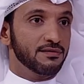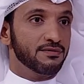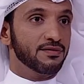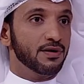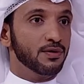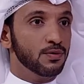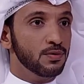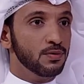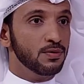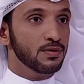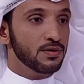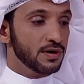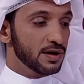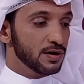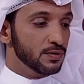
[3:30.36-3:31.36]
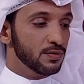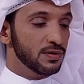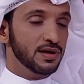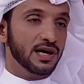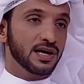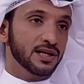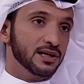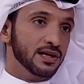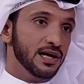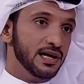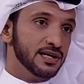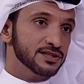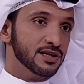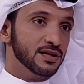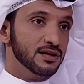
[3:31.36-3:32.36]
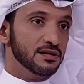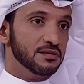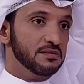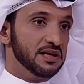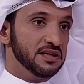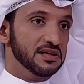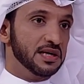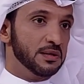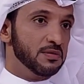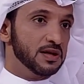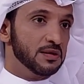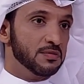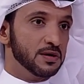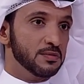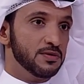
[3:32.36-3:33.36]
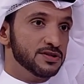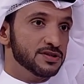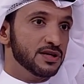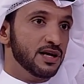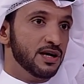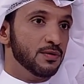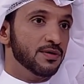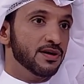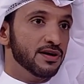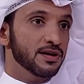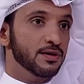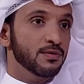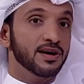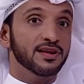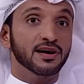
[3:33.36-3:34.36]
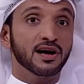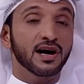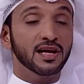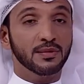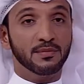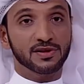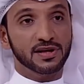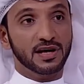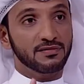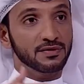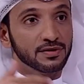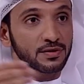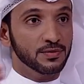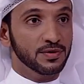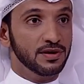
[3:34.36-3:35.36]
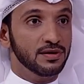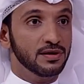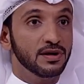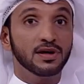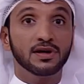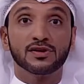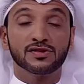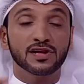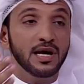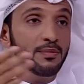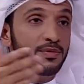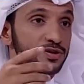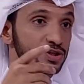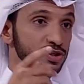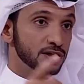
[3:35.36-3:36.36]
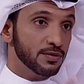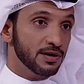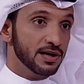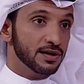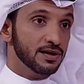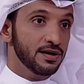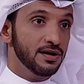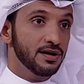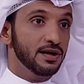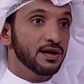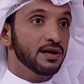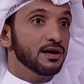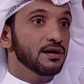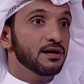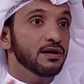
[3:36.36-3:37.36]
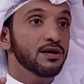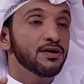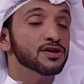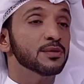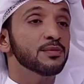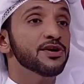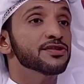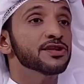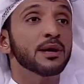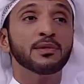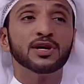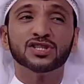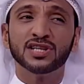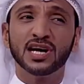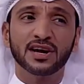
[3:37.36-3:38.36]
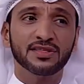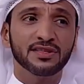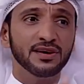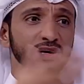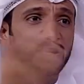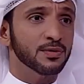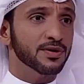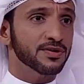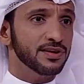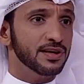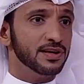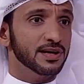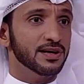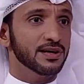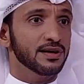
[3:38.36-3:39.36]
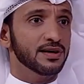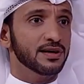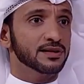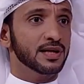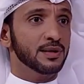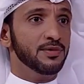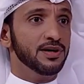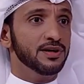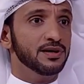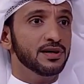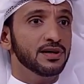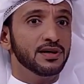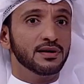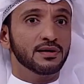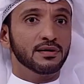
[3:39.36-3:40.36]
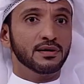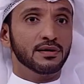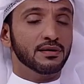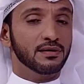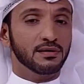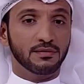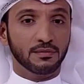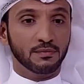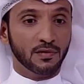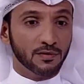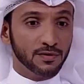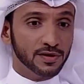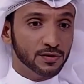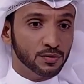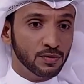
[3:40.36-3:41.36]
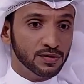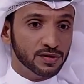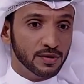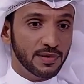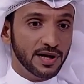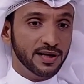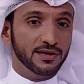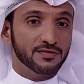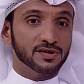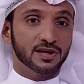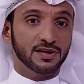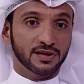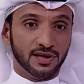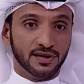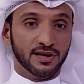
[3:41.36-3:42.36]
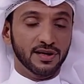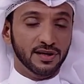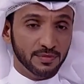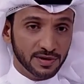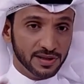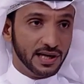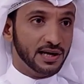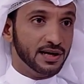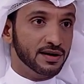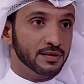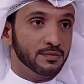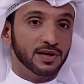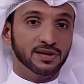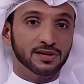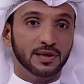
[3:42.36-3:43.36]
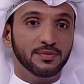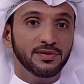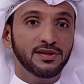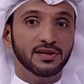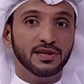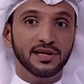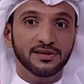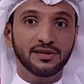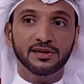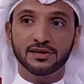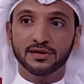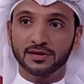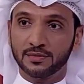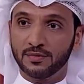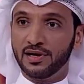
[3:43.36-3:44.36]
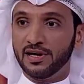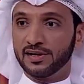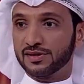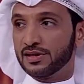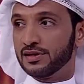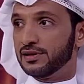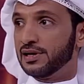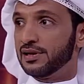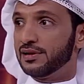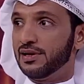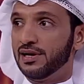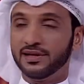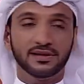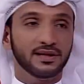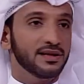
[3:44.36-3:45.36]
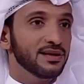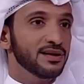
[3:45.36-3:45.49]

فهو يقول له انا راح اصل يعني قبل بربع ساعه وكذا واذا كانت المسافه طويله زحمه الشوارع آه، احسب حساب اشياء كثيره وكثيره صحيح. طبعا المفروض تكون انت مهيئ نفسك انك اذا جيت متاخر من الطبيعي راح تعطي انطباع اصلا ايضا حتى